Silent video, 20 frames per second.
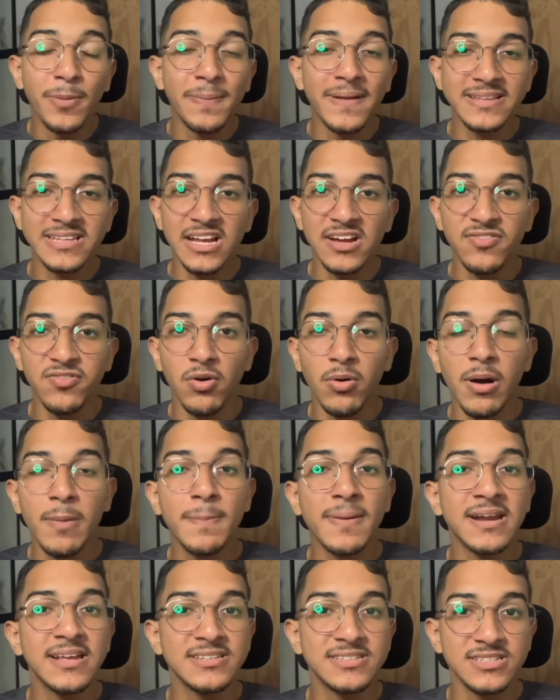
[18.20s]
plataforma
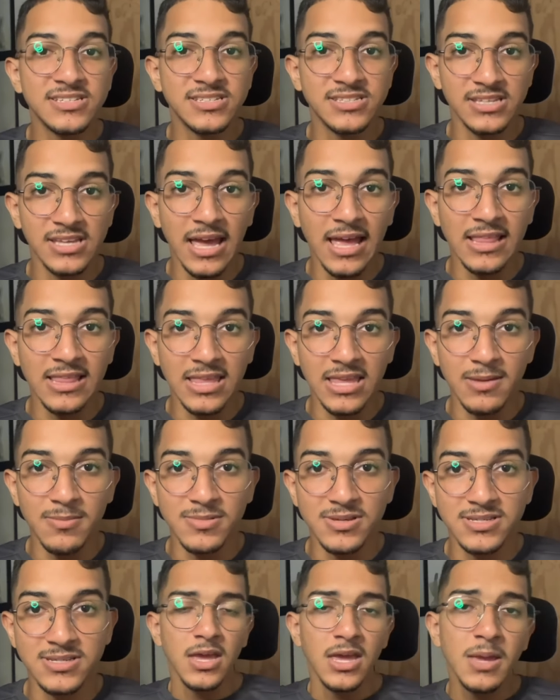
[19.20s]
para assistir
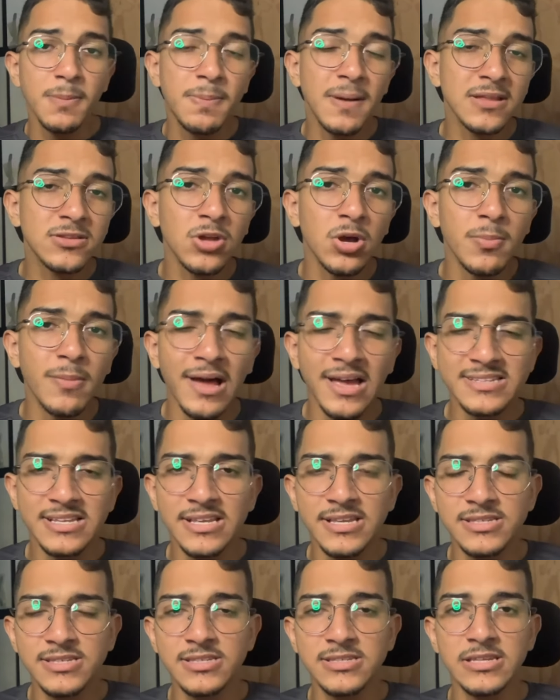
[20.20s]
animes. E para tomar essa
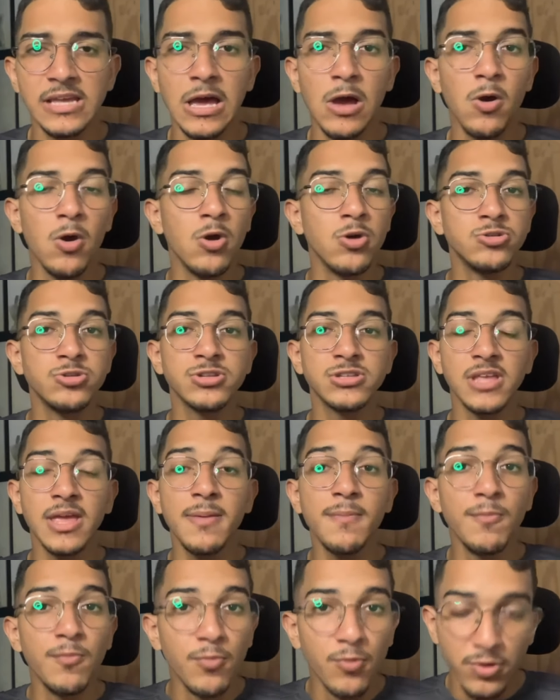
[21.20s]
decisão, eu juntei
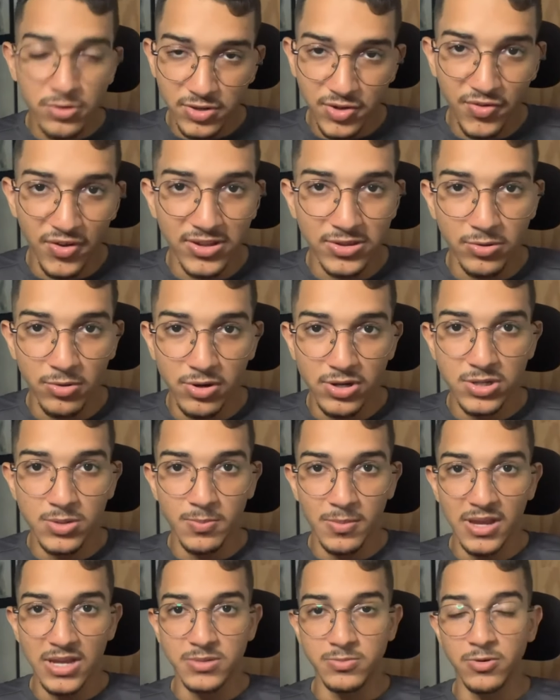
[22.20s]
muitos fatores
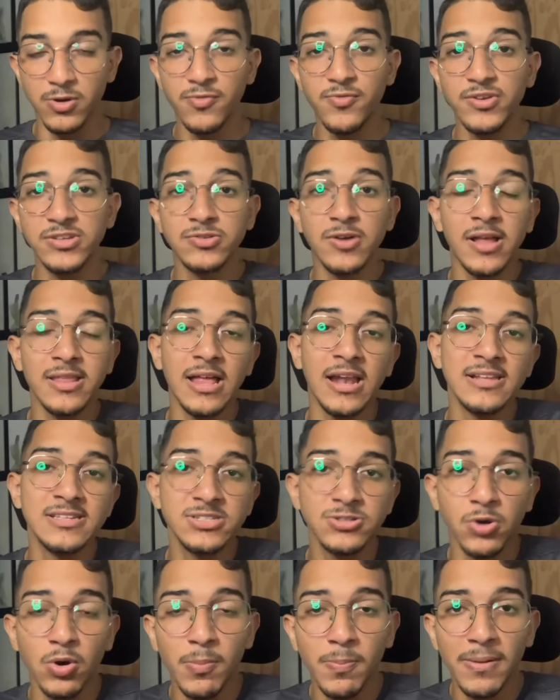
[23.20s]
mesmo. Eu fiz uma análise
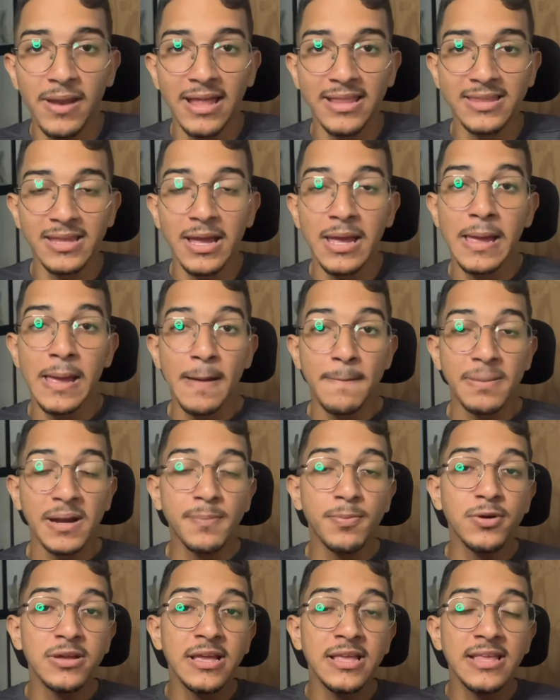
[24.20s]
completa para
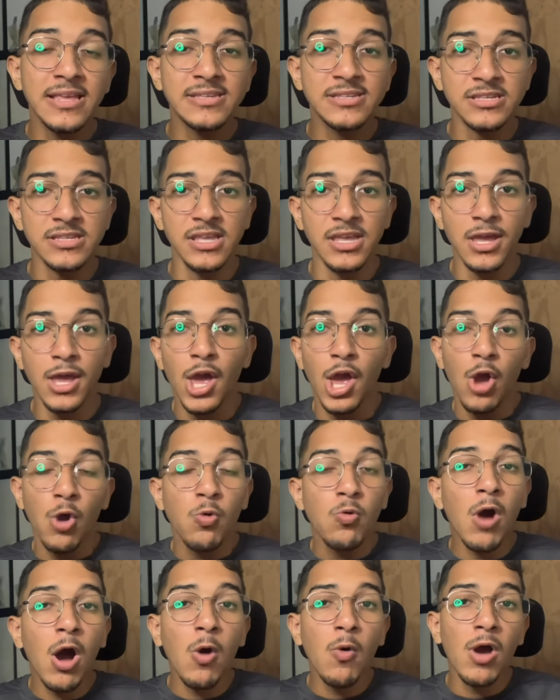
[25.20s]
poder decidir
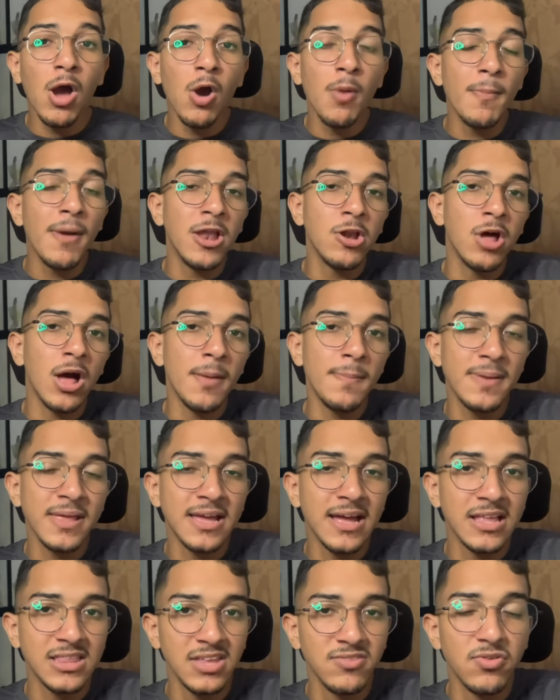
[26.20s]
qual é o melhor
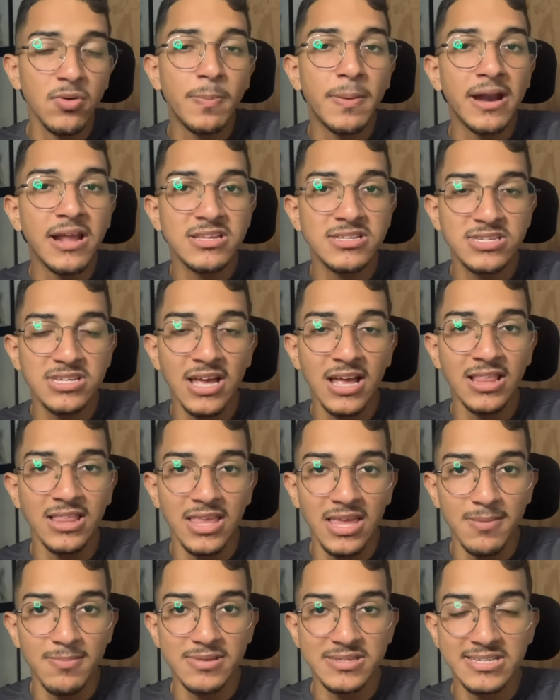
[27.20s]
aplicativo para assistir
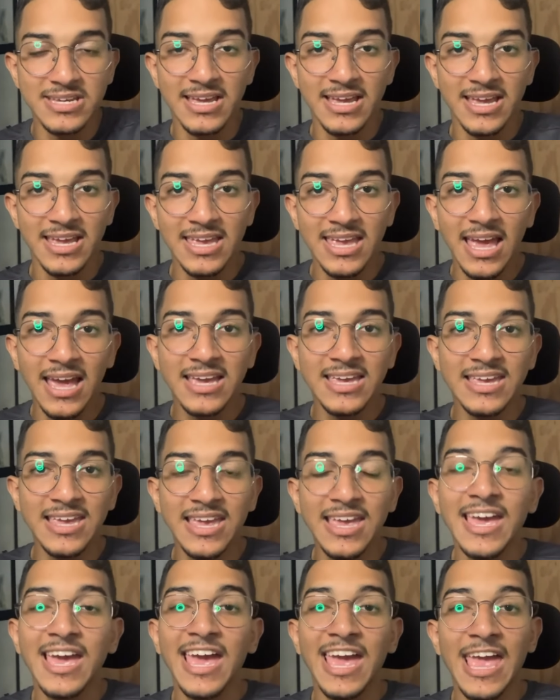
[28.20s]
animes. E é
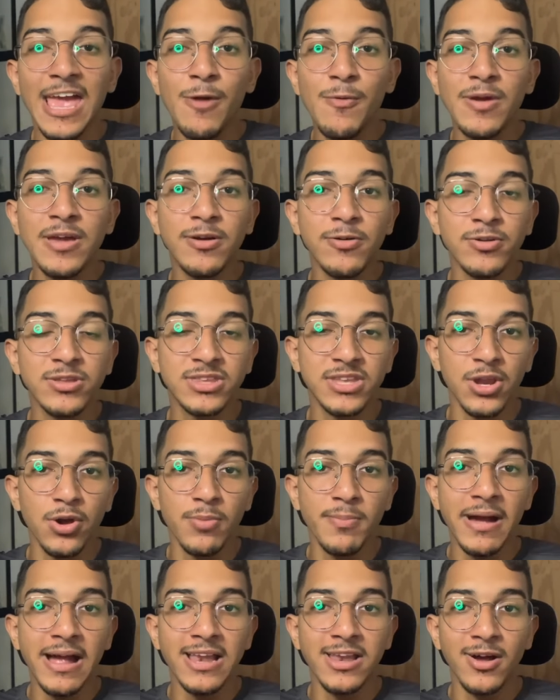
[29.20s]
aqui eu encontrei o
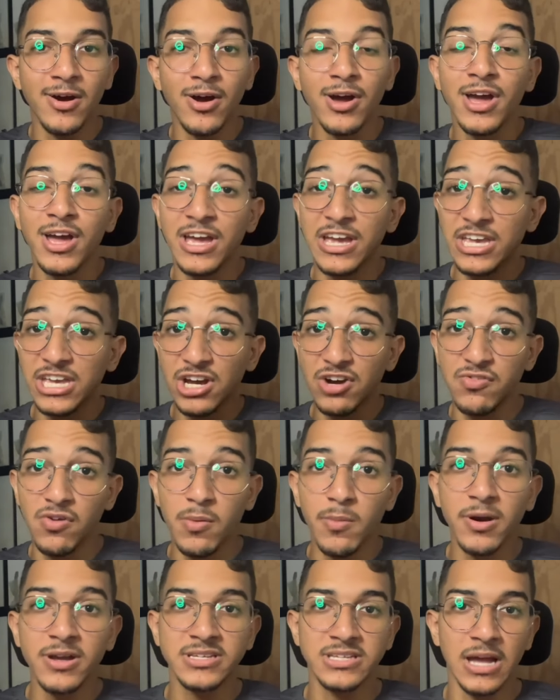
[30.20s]
melhor e eu vou
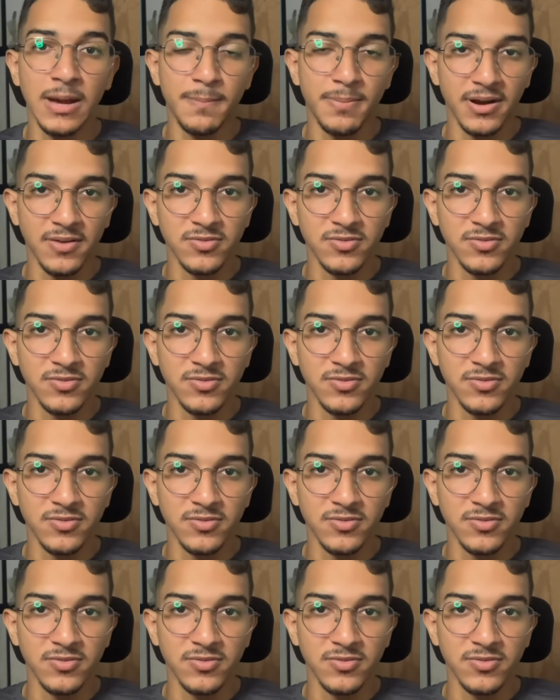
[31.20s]
mostrar para